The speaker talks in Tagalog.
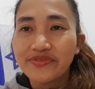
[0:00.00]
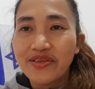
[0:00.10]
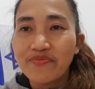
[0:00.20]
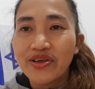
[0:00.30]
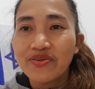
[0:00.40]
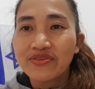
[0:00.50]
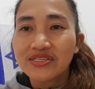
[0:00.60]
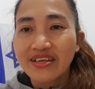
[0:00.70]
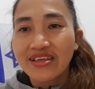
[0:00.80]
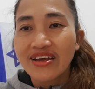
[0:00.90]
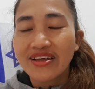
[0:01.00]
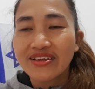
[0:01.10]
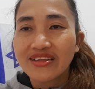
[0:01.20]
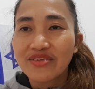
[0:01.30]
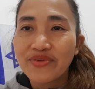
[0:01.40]
iba yung saya
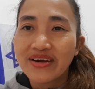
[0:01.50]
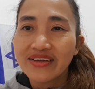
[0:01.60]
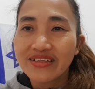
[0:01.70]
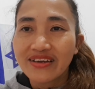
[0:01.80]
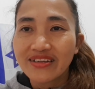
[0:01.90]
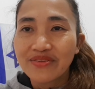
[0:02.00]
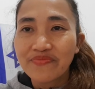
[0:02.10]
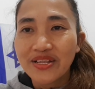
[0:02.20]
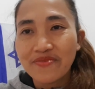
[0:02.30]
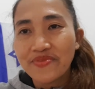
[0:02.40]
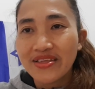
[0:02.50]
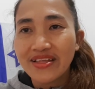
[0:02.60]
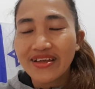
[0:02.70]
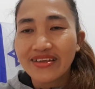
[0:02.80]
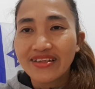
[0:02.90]
na makakita ka ng
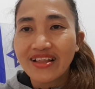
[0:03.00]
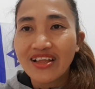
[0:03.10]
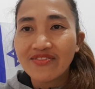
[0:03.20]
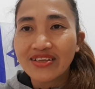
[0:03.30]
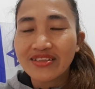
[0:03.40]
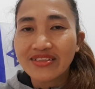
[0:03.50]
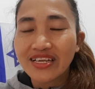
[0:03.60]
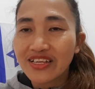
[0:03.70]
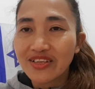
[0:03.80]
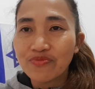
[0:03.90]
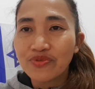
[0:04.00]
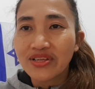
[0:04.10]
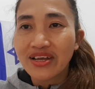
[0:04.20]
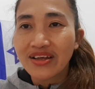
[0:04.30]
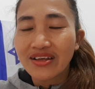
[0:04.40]
Pilipina, lalo na narinig mo
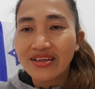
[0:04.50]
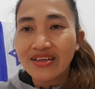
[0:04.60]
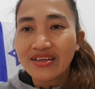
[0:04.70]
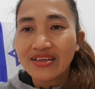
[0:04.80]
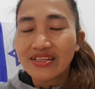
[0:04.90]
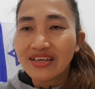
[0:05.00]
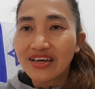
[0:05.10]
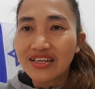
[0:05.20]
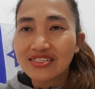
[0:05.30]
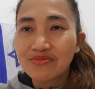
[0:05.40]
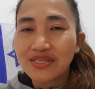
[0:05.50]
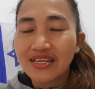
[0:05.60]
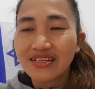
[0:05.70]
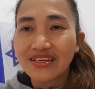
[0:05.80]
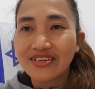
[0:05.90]
na nakareceive sila
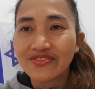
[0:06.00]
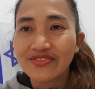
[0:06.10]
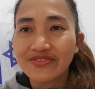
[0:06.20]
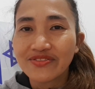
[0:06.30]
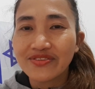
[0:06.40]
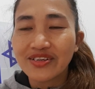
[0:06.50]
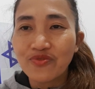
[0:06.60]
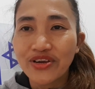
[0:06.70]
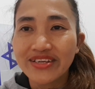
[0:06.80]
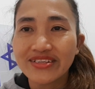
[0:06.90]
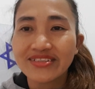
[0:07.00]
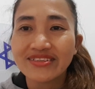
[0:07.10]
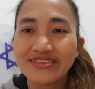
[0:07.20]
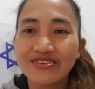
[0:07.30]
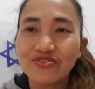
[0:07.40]
ng ganong reward.
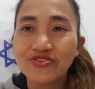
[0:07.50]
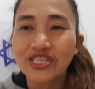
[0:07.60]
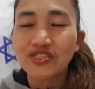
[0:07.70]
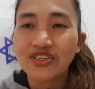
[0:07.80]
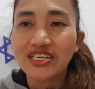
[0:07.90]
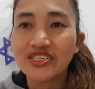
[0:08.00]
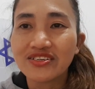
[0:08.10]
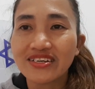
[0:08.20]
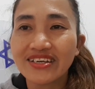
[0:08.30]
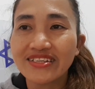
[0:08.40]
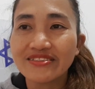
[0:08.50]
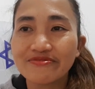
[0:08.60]
Congratulations again.